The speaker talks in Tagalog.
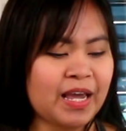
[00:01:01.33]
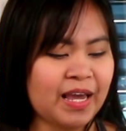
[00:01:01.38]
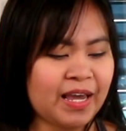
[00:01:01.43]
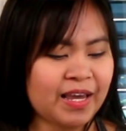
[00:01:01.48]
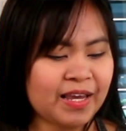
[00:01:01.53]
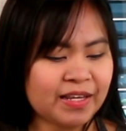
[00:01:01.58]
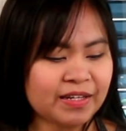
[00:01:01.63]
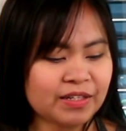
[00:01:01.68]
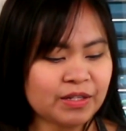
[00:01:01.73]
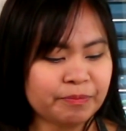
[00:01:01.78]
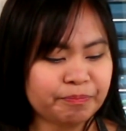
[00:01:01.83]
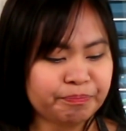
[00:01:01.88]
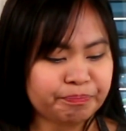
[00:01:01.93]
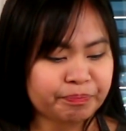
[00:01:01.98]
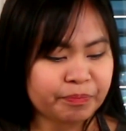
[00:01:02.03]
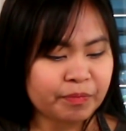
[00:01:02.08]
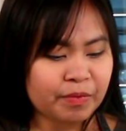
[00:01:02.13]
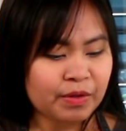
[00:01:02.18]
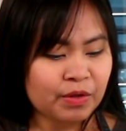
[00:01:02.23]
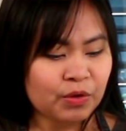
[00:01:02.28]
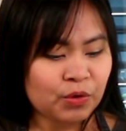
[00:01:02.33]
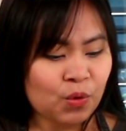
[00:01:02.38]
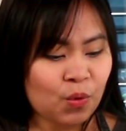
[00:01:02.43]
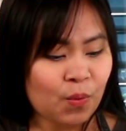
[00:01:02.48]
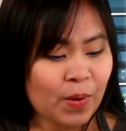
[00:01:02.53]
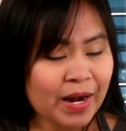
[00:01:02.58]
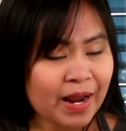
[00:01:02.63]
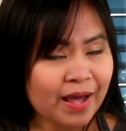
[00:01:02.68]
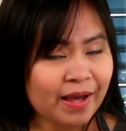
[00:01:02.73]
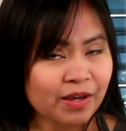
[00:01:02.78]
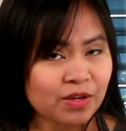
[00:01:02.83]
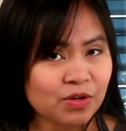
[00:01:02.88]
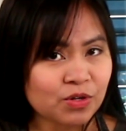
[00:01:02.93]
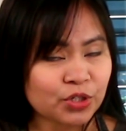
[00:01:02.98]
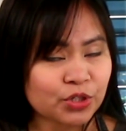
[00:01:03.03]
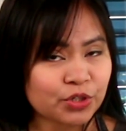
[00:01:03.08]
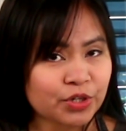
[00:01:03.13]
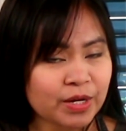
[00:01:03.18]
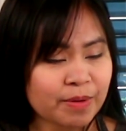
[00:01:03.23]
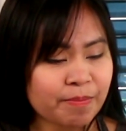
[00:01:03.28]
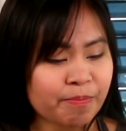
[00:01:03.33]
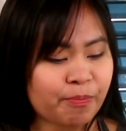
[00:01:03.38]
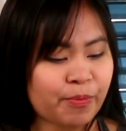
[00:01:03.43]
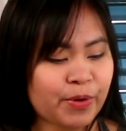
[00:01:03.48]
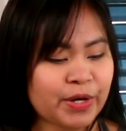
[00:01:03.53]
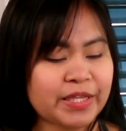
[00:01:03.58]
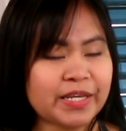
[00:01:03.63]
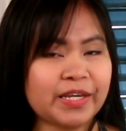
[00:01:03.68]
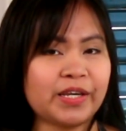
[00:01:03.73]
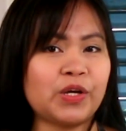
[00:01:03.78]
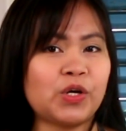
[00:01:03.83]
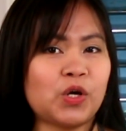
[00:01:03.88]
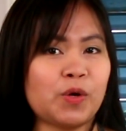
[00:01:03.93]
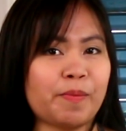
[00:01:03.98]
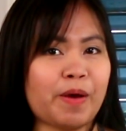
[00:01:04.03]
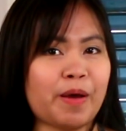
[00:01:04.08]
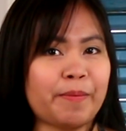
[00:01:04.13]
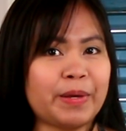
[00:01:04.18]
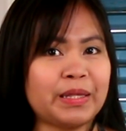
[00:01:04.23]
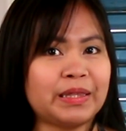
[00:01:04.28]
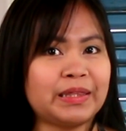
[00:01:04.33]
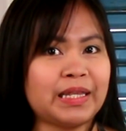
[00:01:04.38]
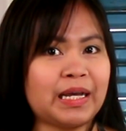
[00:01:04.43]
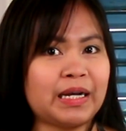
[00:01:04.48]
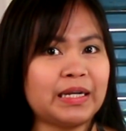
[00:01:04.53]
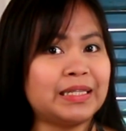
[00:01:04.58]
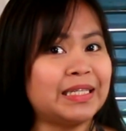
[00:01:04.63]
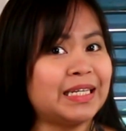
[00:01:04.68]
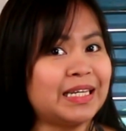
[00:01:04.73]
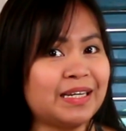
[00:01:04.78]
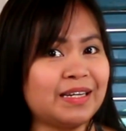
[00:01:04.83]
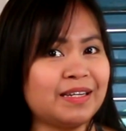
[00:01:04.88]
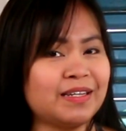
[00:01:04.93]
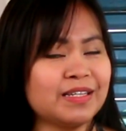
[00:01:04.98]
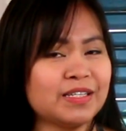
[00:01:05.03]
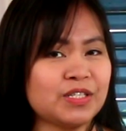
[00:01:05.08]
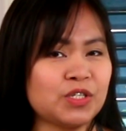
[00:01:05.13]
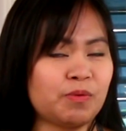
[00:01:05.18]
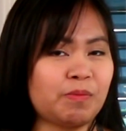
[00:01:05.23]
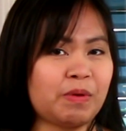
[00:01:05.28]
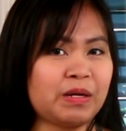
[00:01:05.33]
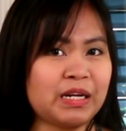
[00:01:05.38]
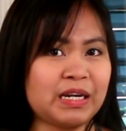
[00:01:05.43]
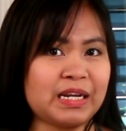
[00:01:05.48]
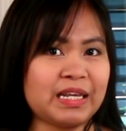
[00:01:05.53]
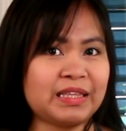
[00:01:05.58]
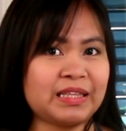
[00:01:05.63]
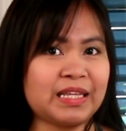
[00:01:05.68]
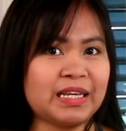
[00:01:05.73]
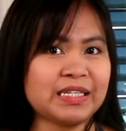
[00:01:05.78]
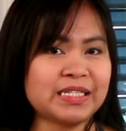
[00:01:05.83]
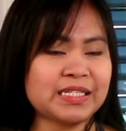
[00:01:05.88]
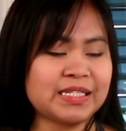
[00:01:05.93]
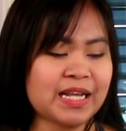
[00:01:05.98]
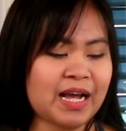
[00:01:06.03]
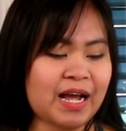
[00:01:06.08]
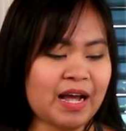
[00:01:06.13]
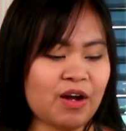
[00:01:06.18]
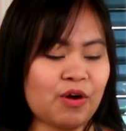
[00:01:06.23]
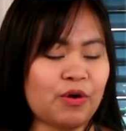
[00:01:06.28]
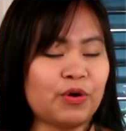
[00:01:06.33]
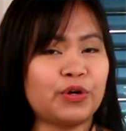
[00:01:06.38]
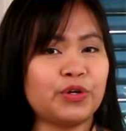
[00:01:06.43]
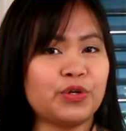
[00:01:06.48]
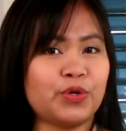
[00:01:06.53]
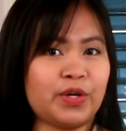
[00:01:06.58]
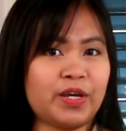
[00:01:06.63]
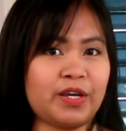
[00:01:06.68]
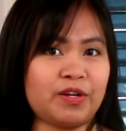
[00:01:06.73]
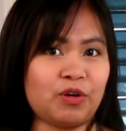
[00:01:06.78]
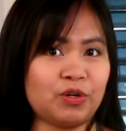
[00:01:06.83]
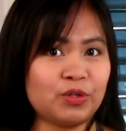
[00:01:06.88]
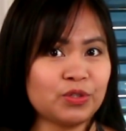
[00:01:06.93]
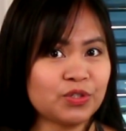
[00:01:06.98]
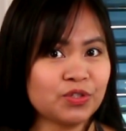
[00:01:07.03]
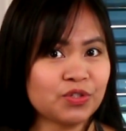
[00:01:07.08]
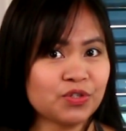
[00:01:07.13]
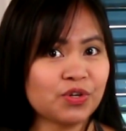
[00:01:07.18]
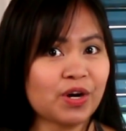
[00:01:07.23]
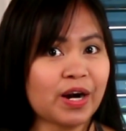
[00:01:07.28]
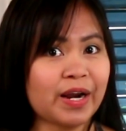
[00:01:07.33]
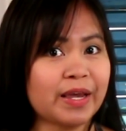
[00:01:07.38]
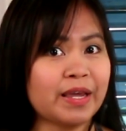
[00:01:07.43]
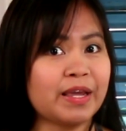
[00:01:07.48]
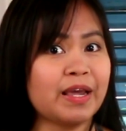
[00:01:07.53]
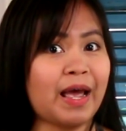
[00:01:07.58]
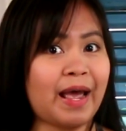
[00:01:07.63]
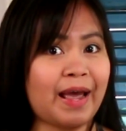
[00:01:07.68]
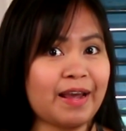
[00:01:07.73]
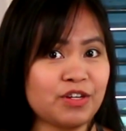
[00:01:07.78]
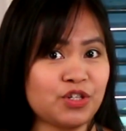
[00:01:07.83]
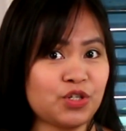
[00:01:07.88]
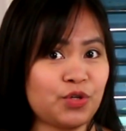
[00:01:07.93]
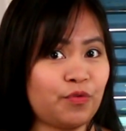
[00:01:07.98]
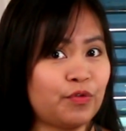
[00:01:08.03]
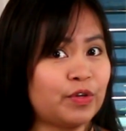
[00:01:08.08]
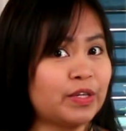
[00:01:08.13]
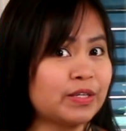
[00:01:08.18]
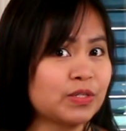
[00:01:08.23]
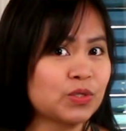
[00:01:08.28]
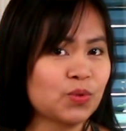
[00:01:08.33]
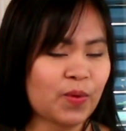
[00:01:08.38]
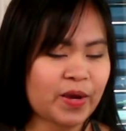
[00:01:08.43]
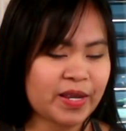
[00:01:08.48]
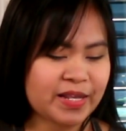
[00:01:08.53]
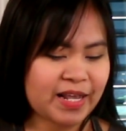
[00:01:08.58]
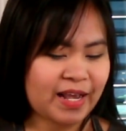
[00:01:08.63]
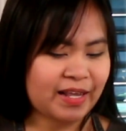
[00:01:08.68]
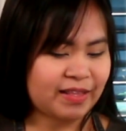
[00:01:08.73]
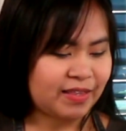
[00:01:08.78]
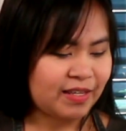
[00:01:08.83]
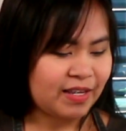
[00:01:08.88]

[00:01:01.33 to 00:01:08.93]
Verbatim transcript: And kung wala kayong shrimp, pwede kayong gumamit ng dilis, yung maliliit na isda, or you can also try anchovies. Why not?